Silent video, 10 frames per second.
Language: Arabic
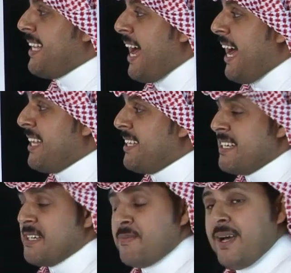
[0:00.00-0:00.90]
الآن
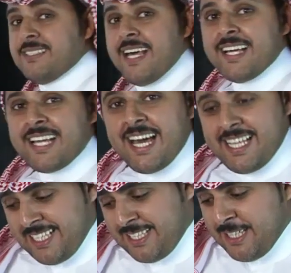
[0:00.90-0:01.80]
بعد أن
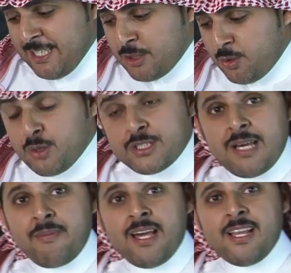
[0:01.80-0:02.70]
كانت
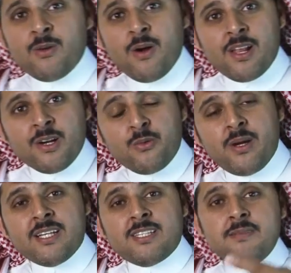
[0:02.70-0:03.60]
تكتب على الورق
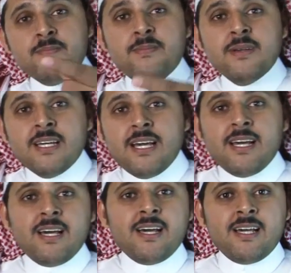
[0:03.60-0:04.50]
ويتم
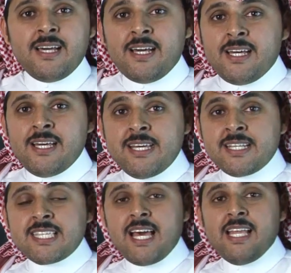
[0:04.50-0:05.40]

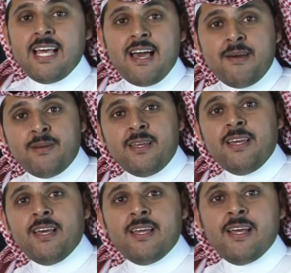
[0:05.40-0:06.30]
ارسالها
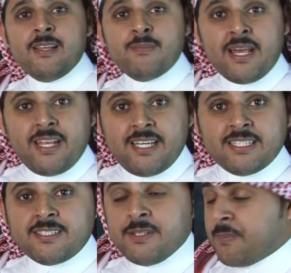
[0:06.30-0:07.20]

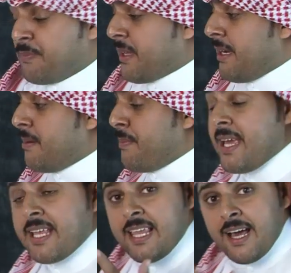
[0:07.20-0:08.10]
بالبريد
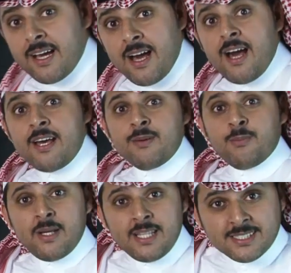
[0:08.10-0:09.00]
بين
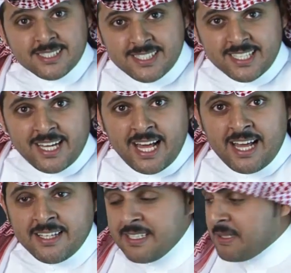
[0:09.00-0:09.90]
الاقارب والاصدقاء